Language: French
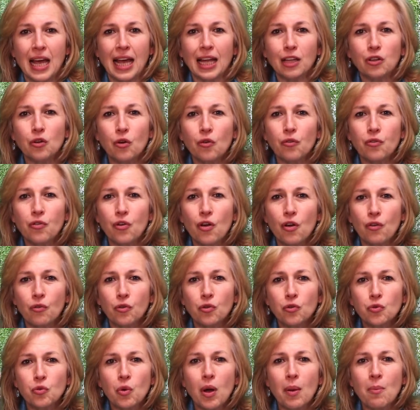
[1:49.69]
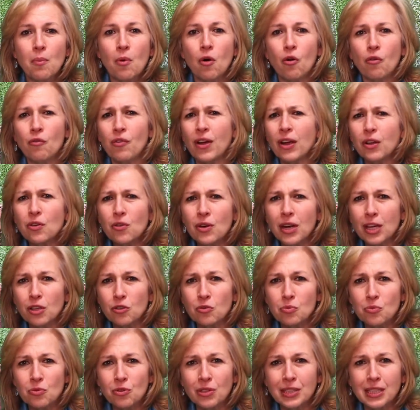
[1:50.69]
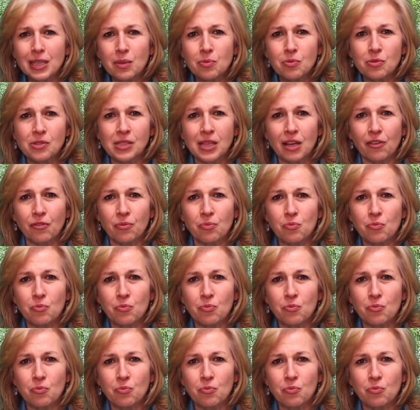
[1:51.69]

être fleuve, ondoiement, vaguelettes multiples,